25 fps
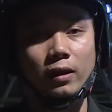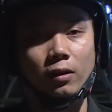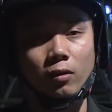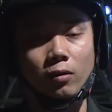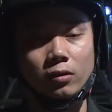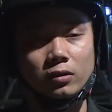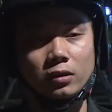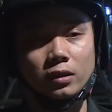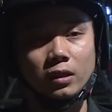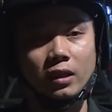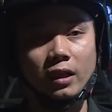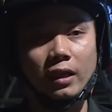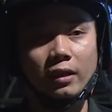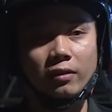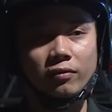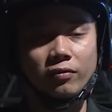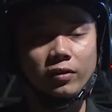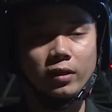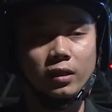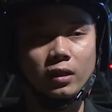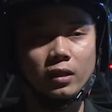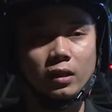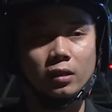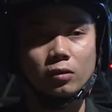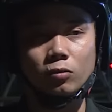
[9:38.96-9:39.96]
và có những cái hành
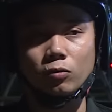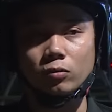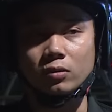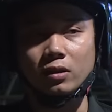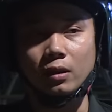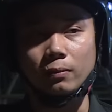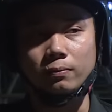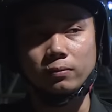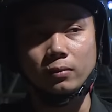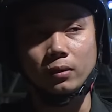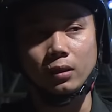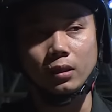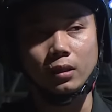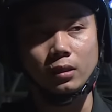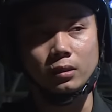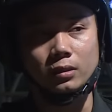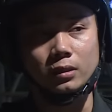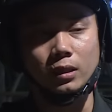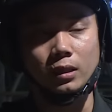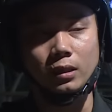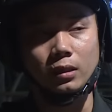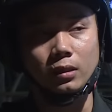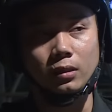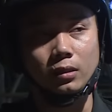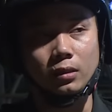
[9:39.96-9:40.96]
vi là tụ tập là
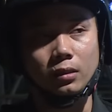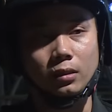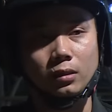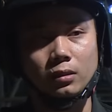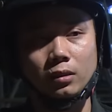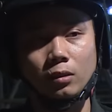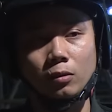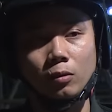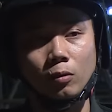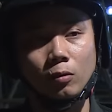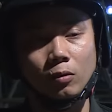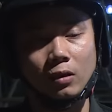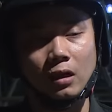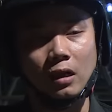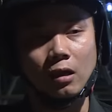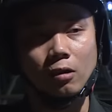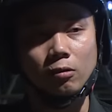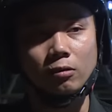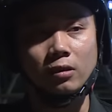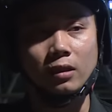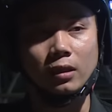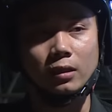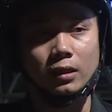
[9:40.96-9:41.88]
chạy tốc độ cao